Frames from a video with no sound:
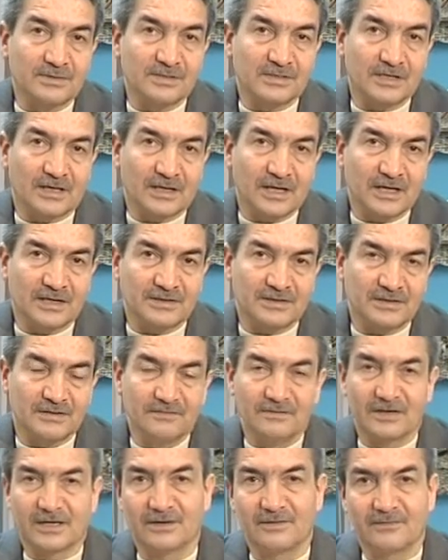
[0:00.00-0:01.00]
bir zarar
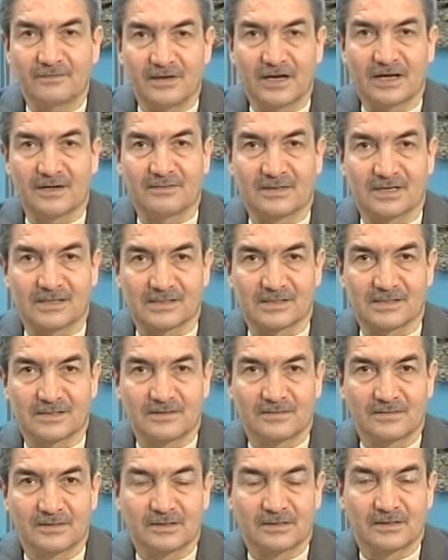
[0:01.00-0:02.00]
vere, vermez.